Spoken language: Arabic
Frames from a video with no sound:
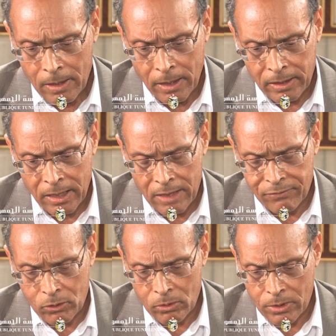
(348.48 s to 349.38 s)
احنا هنا
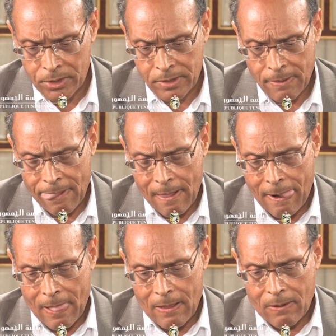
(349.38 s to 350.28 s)
في تونس
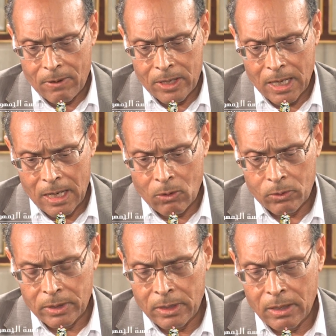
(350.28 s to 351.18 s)
وهنا
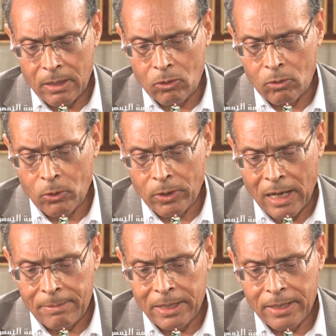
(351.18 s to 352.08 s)
اعود الى الامور
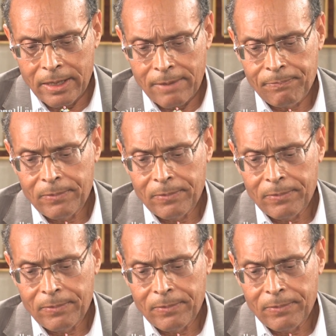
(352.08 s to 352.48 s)
العمليه